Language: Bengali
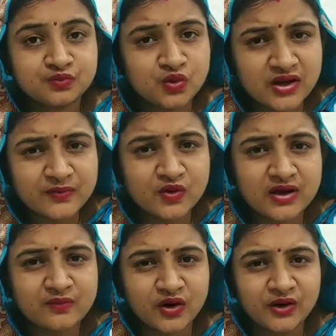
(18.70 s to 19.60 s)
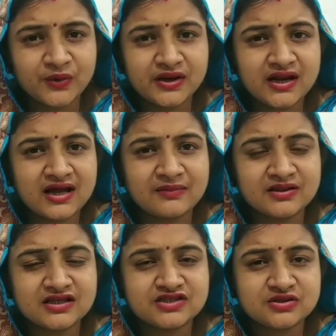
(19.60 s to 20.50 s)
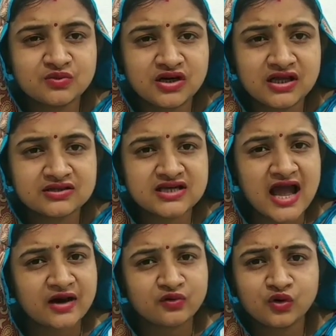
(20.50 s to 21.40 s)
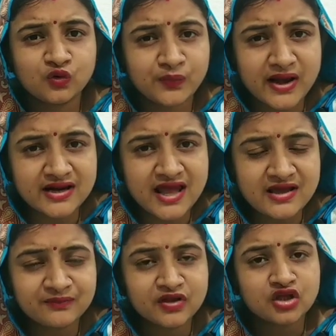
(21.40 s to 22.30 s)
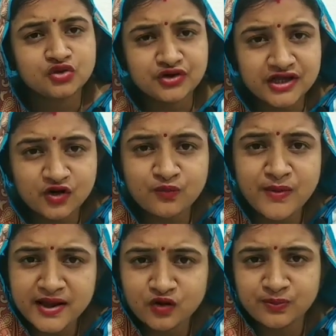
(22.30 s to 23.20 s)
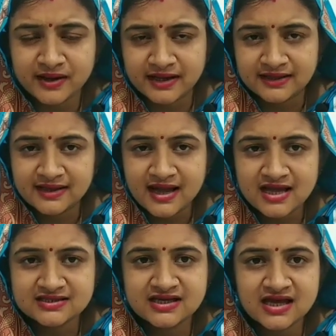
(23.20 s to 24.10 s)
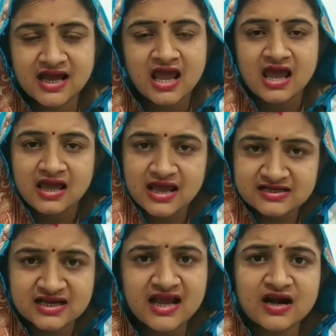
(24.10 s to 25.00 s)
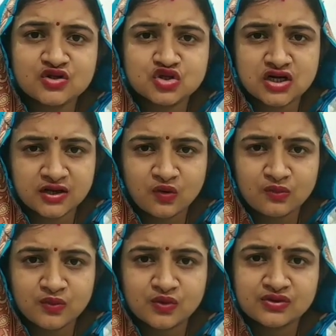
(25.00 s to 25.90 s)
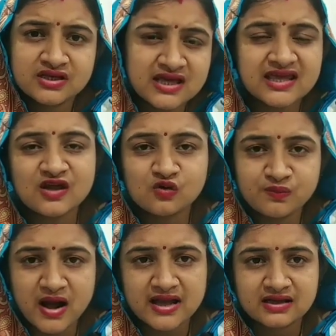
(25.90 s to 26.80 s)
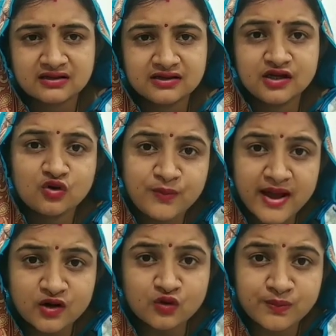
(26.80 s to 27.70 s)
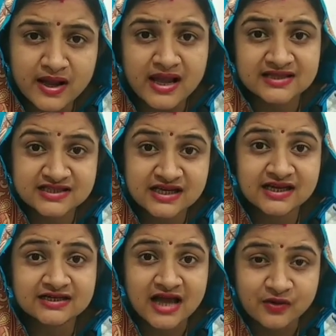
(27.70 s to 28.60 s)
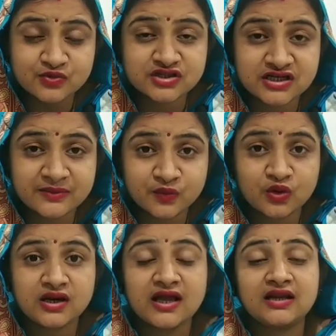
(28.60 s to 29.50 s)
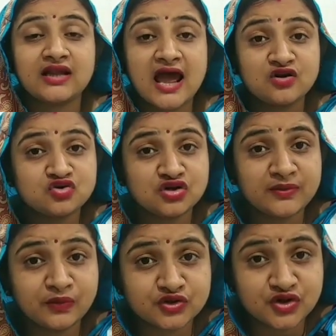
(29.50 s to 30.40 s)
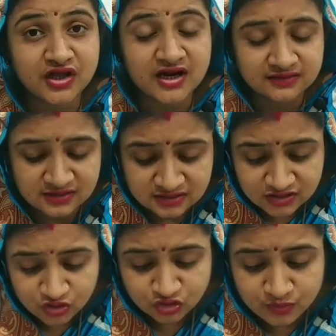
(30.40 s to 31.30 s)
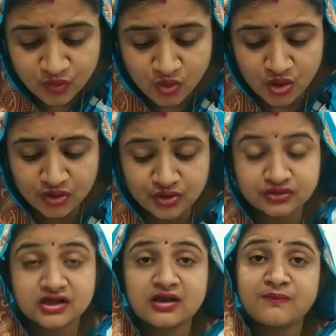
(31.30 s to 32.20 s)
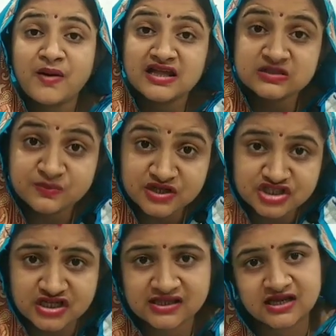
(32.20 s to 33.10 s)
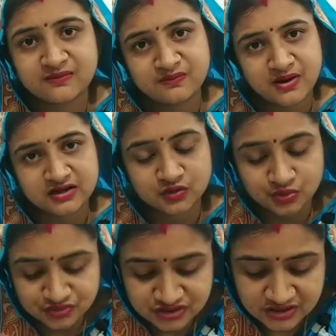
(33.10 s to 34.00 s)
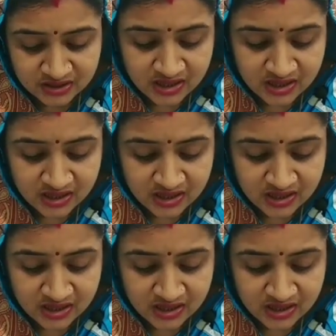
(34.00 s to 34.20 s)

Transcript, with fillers: ভুগে ভুগে মনে হয় না আমাদের জীবনে যে আর কোনো উপায় নেই তো নিরুপায়ের উপায় আজকে এটাই আলোচনা করব কি কি উপায় নিরুপায়েরও উপায় আছে ঠাকুর সেটা বললেন আলোচনা প্রসঙ্গের তৃতীয়তম খণ্ড থেকে পাঁচ পৃষ্ঠা থেকে পাঠ করছি